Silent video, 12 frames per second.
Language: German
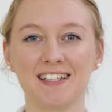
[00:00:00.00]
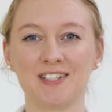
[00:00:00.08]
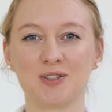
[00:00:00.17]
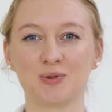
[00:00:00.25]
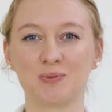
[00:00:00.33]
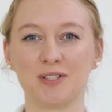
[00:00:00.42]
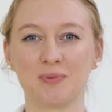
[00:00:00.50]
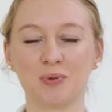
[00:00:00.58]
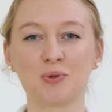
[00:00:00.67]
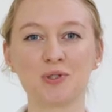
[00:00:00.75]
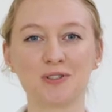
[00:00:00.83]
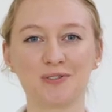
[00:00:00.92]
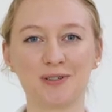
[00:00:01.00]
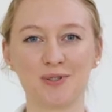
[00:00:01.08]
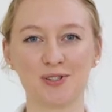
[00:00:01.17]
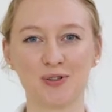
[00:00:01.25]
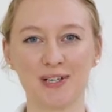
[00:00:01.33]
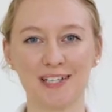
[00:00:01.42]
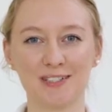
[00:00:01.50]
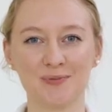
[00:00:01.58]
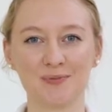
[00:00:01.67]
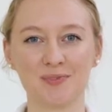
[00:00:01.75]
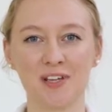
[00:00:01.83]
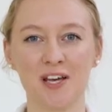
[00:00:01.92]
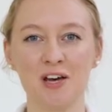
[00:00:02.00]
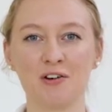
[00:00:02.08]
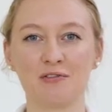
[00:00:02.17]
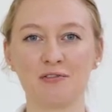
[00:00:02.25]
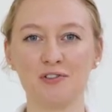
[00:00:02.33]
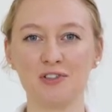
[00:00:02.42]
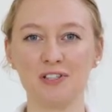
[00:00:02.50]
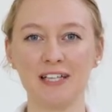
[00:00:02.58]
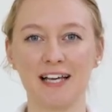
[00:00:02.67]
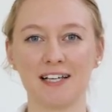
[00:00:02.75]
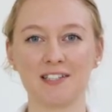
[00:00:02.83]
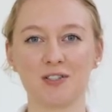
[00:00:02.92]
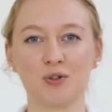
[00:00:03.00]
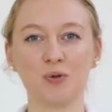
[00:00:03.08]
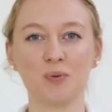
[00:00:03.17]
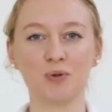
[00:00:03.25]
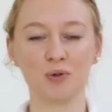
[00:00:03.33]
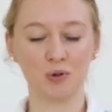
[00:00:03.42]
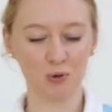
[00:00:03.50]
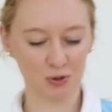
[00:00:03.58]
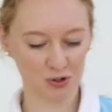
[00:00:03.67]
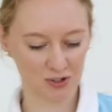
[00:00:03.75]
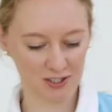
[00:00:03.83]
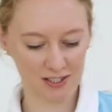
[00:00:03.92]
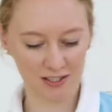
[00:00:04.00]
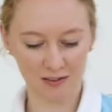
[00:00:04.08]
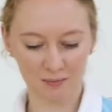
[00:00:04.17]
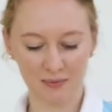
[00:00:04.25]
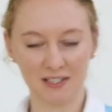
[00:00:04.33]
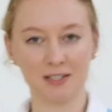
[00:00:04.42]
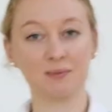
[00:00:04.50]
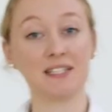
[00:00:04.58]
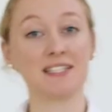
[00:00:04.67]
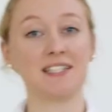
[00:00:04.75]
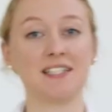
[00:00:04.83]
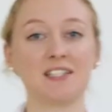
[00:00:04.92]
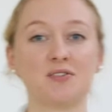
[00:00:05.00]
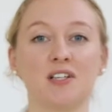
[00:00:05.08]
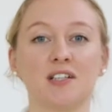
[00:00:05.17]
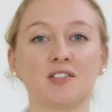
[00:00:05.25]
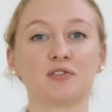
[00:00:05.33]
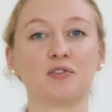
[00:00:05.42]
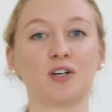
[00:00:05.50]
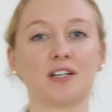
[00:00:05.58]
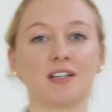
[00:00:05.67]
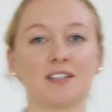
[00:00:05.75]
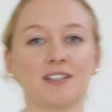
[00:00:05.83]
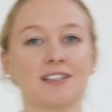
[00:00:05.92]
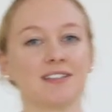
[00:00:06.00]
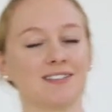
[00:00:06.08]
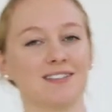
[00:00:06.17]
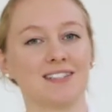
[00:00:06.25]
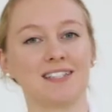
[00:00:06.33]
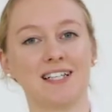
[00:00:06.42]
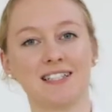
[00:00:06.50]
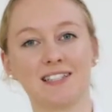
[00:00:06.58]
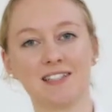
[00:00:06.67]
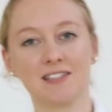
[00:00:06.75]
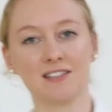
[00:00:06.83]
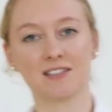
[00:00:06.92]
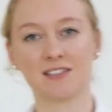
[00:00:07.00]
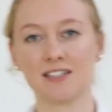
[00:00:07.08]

geht es um die Brustwirbelsäule. Für die erste Übung rutschen Sie mit dem Gesäß wieder ins vordere Drittel des Sessels,